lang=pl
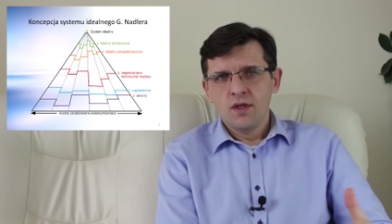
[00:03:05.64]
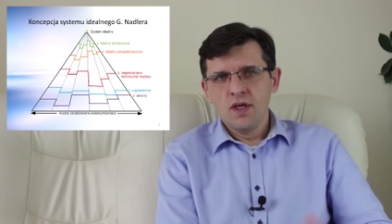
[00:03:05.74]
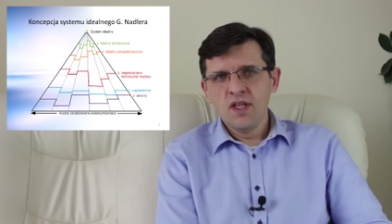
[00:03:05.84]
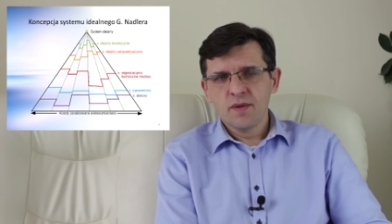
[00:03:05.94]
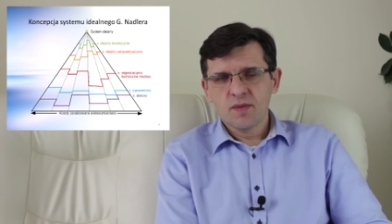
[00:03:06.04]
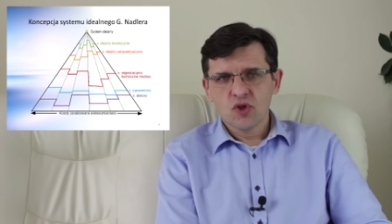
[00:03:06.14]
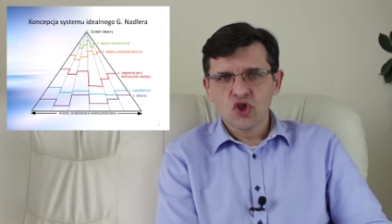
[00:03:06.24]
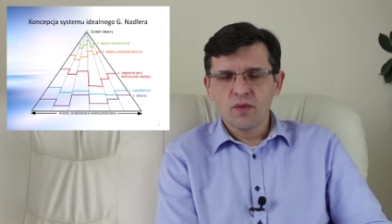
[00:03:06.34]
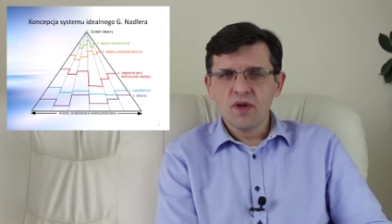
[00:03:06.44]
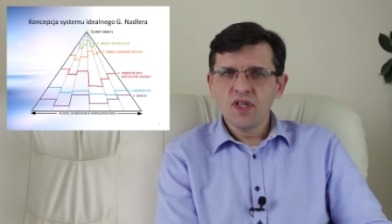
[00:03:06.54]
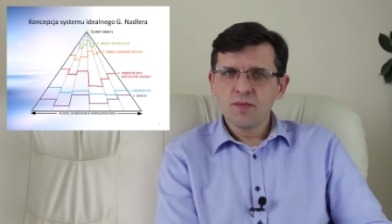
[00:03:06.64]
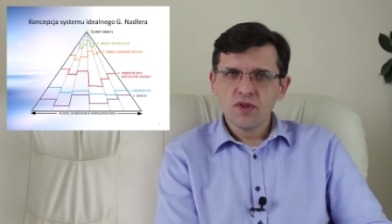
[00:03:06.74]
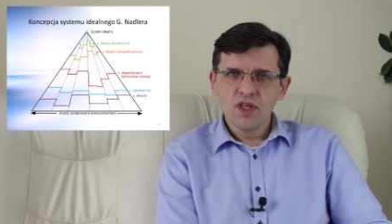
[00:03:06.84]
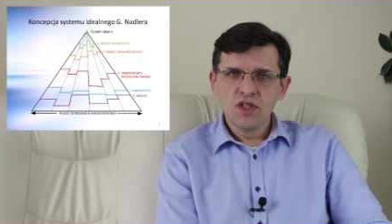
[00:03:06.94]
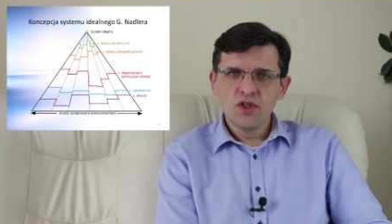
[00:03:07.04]
Innym sposobem jest
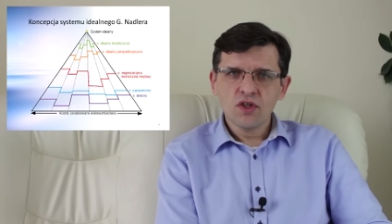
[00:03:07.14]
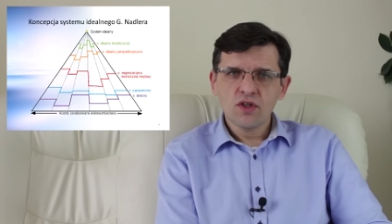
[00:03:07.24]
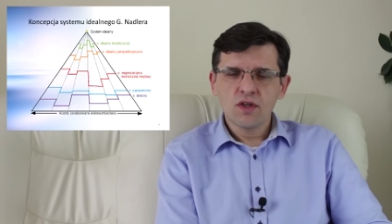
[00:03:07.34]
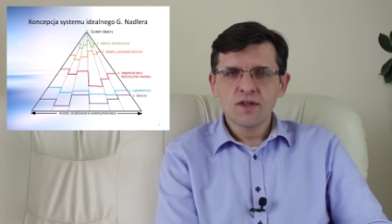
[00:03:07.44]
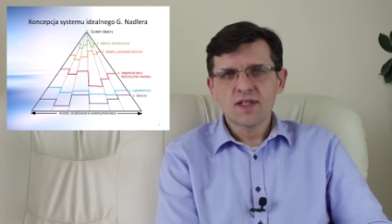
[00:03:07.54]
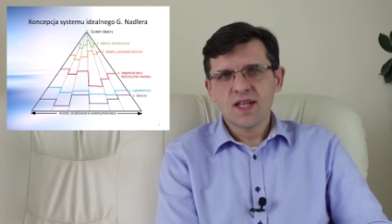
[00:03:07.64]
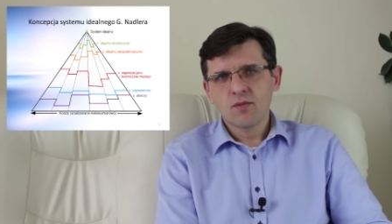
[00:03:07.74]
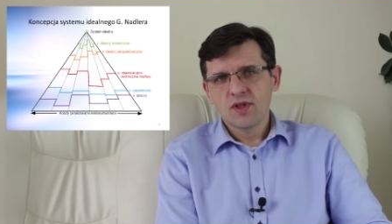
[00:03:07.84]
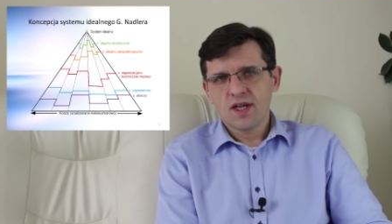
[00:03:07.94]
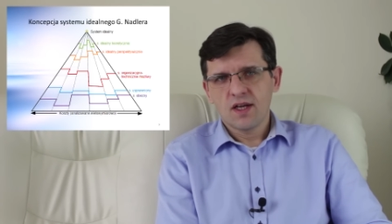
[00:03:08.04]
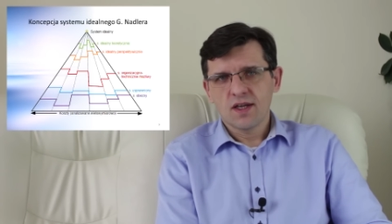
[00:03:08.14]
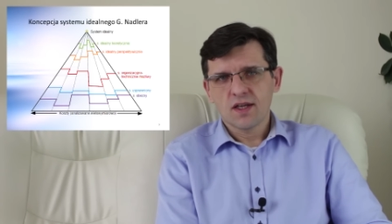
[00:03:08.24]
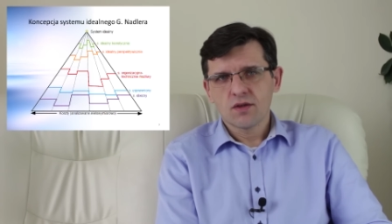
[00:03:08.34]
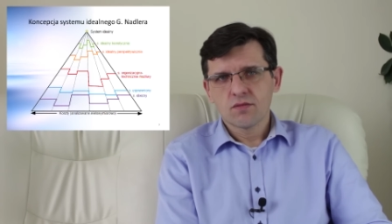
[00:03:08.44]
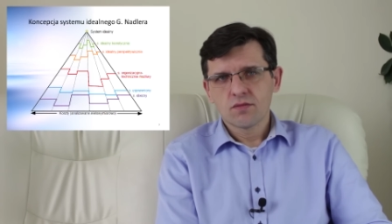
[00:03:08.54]
podejście od strony systemu idealnego.